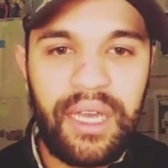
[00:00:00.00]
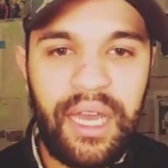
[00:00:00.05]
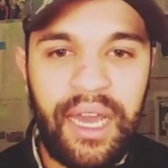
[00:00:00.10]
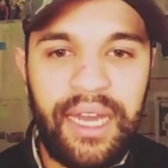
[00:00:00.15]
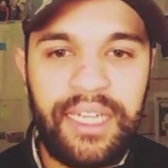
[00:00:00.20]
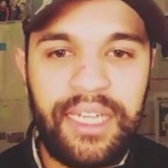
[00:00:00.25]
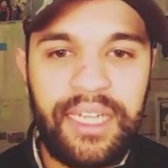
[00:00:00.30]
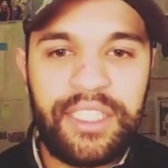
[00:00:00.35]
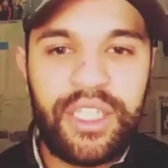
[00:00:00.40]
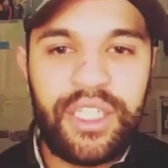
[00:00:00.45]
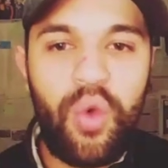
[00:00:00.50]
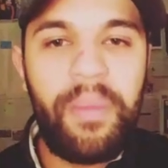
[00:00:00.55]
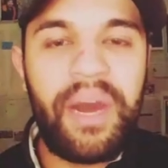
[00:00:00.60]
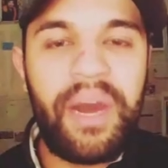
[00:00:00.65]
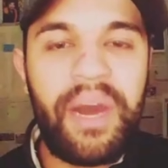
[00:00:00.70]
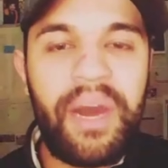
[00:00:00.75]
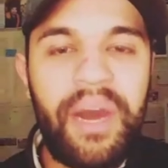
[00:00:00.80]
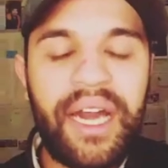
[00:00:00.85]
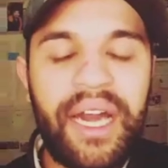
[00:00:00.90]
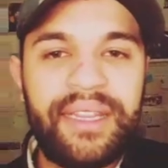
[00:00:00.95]
علاش حتى هو
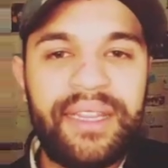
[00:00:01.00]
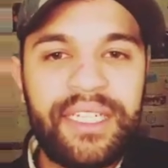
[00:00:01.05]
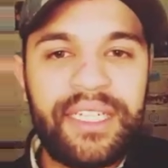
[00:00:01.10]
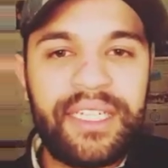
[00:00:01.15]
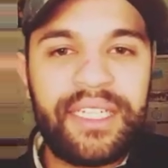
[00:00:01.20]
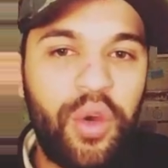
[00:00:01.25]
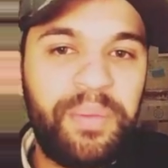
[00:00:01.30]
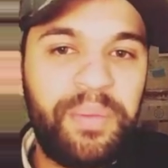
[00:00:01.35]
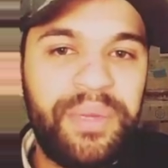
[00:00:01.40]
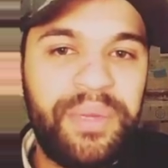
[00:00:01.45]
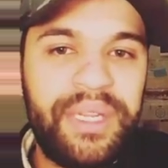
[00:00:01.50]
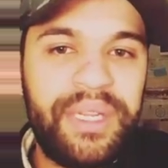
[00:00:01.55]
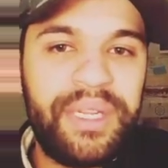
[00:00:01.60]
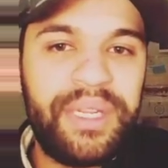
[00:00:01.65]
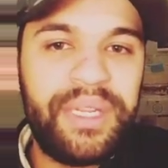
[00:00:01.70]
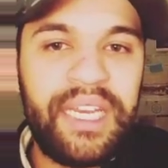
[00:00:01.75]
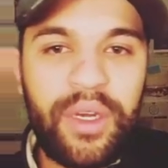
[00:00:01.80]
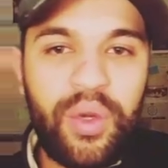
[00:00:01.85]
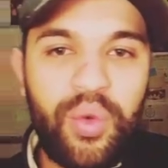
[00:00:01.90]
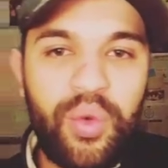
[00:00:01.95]
ما قدرش الحب
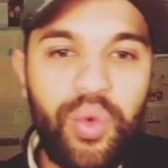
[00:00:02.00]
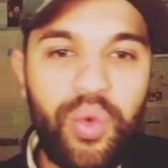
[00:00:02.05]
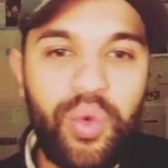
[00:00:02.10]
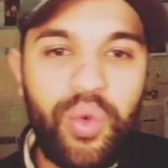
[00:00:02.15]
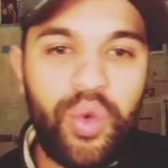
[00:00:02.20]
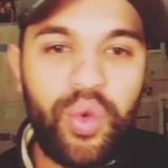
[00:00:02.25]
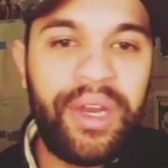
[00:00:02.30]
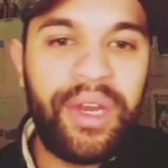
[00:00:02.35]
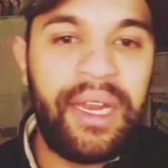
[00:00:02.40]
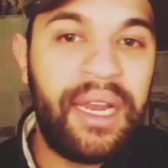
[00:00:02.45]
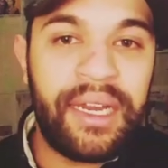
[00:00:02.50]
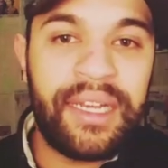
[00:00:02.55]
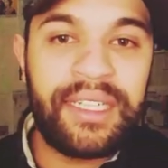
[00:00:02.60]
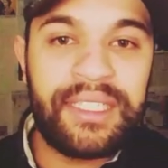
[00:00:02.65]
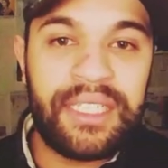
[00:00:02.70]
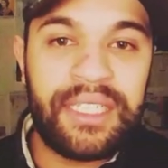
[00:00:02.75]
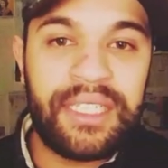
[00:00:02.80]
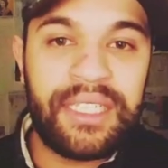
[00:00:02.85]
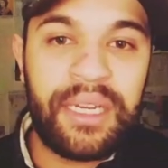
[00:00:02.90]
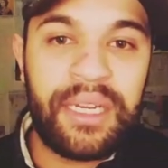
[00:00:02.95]
ديالي في الاول وقال لا انا
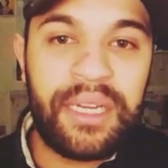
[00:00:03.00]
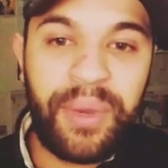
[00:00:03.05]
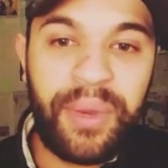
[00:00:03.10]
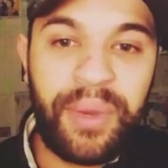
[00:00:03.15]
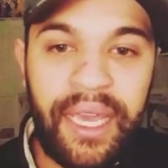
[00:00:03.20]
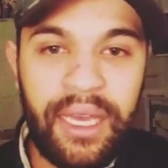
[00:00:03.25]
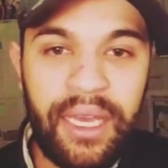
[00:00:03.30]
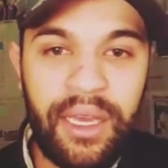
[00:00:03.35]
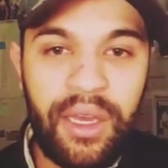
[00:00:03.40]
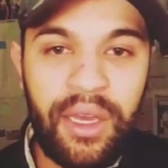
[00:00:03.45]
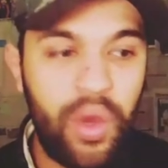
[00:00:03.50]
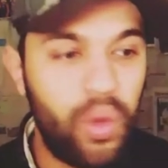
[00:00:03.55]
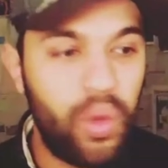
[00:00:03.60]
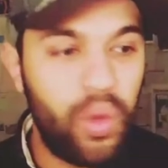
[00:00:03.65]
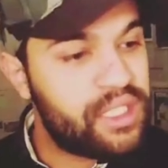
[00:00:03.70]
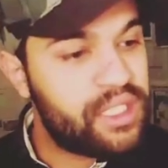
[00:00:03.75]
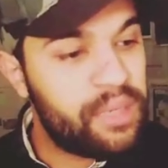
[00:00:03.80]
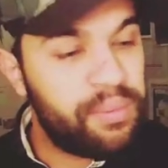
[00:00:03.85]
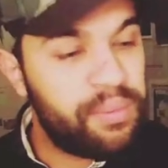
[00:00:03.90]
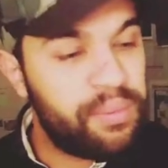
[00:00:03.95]
تنبغيه
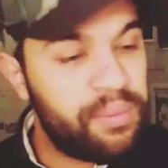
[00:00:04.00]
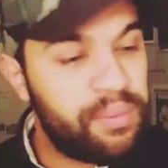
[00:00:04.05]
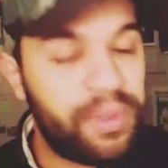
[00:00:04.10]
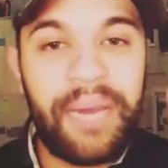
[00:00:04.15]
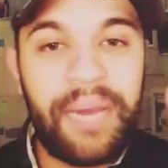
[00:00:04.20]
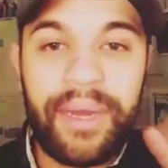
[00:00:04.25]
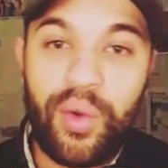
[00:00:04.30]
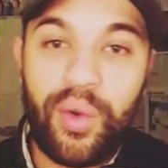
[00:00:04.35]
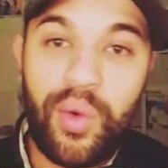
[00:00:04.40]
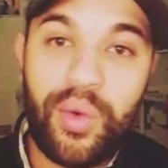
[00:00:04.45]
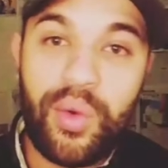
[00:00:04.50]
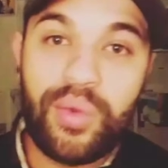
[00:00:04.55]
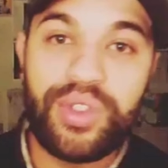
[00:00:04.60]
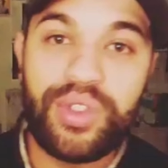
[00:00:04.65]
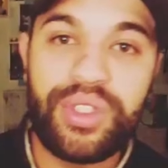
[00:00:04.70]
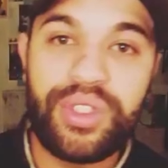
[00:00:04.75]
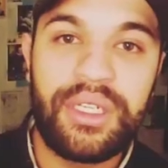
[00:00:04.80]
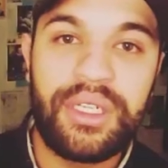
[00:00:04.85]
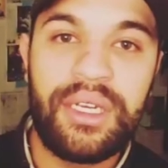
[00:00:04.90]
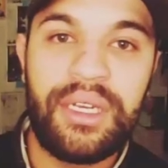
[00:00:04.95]
ولا تنبغيها ما
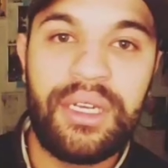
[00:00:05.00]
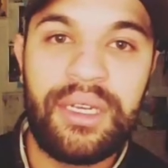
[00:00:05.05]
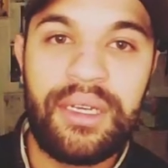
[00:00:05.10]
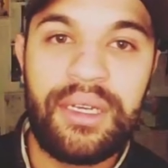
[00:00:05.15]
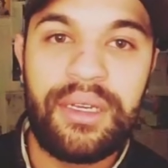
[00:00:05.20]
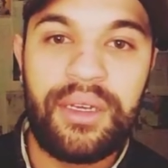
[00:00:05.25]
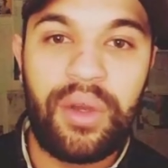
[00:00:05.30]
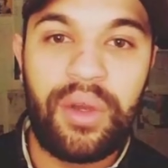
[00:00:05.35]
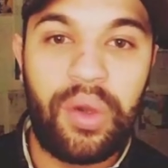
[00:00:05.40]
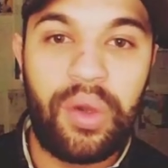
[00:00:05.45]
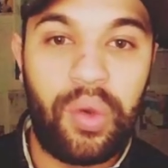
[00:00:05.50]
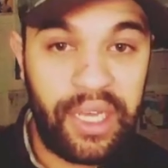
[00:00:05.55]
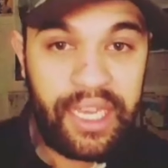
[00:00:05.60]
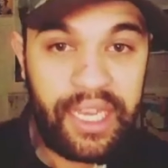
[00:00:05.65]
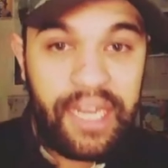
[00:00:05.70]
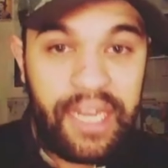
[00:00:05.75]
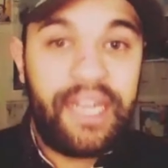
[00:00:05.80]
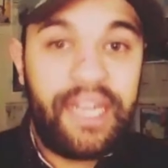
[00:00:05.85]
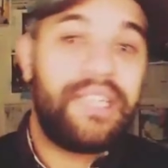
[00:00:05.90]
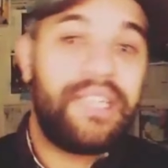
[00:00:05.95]
نخونش ولكن انا